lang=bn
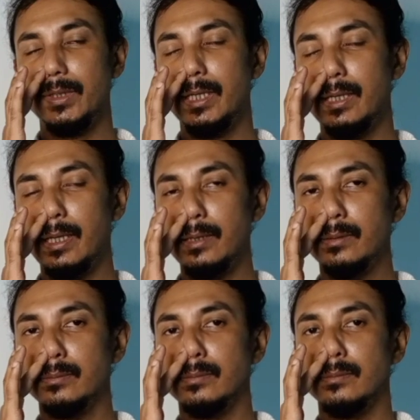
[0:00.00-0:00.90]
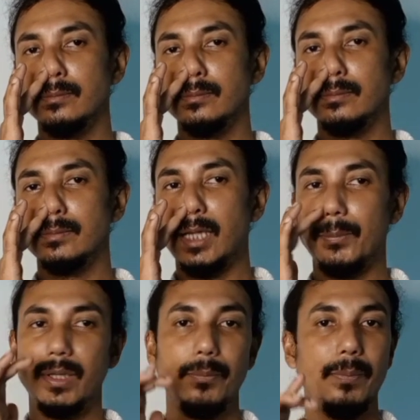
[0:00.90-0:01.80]
আপনি দেখলেন
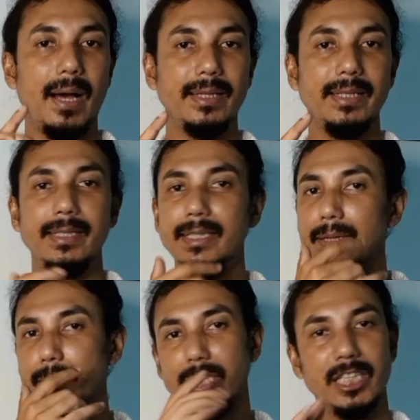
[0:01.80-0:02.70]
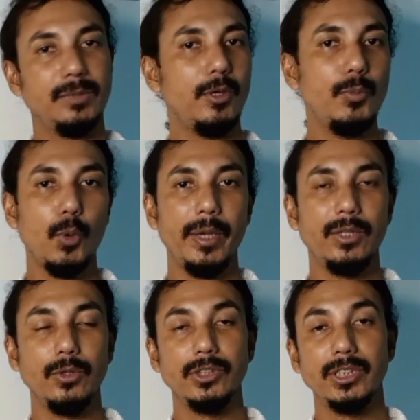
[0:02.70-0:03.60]
আপনার বাঁ দিক দিয়ে শ্বাসবায়ু
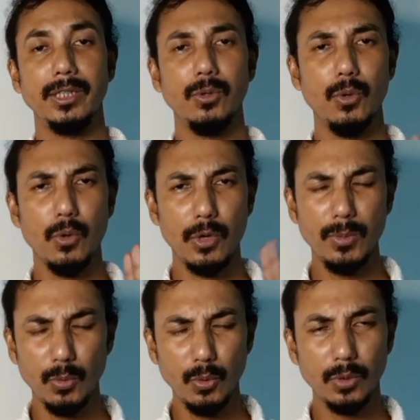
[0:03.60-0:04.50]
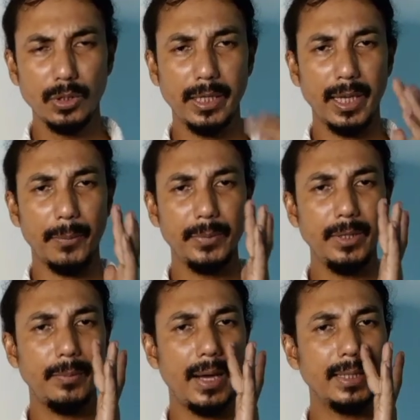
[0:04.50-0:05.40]
প্রবাহিত হচ্ছে ওই মুহূর্তে
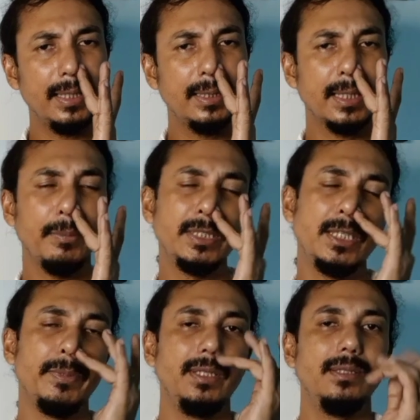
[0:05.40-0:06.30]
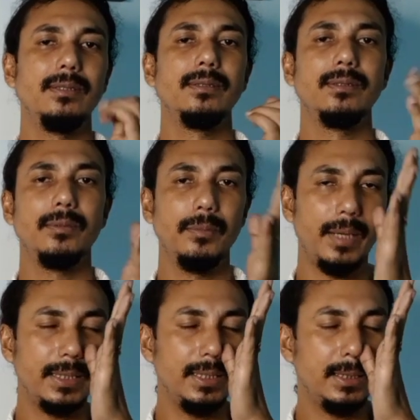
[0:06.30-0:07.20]
আপনি বাঁ দিকটাকে বা চেপে দিন
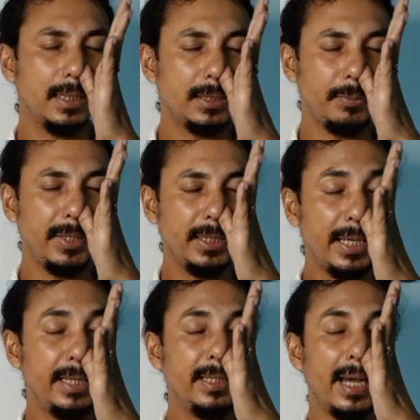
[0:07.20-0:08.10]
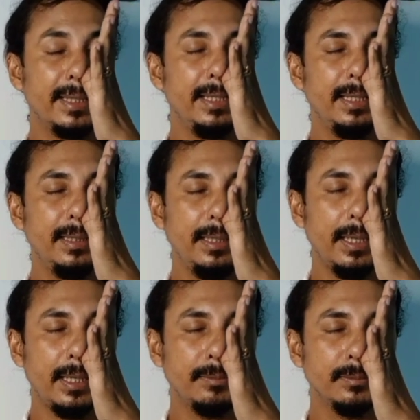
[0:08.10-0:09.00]
বাঁ দিকটা চেপে দিয়ে ডান দিক
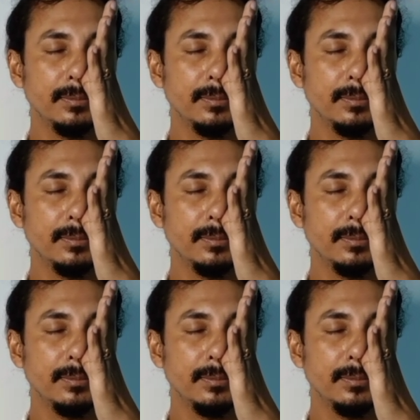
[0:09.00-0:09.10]
দিয়ে